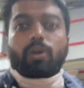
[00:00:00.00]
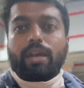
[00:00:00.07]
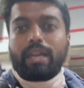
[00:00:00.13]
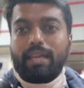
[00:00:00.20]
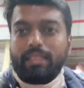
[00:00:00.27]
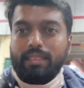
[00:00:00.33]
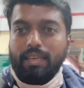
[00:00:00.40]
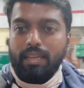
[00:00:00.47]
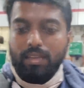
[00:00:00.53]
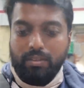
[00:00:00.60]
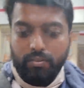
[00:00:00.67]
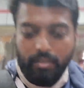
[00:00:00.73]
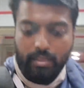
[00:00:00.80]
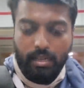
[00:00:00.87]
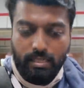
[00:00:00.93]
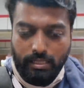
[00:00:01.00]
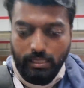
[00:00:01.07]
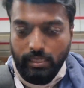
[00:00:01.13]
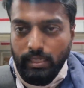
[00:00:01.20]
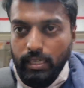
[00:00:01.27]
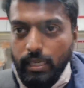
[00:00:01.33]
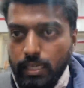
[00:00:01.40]
ஏ த்ரீக்கு வந்தாச்சு
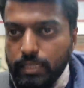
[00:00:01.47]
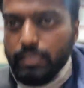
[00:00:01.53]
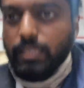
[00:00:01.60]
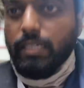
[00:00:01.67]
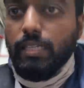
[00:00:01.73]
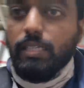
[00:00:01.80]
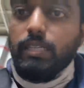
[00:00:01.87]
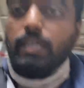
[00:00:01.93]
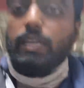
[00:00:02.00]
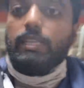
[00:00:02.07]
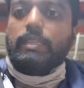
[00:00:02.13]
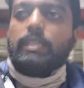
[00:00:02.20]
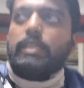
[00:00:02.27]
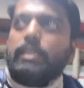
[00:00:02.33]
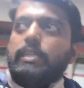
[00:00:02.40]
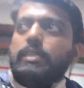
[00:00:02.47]
ஏ த்ரீ ஏ த்ரீ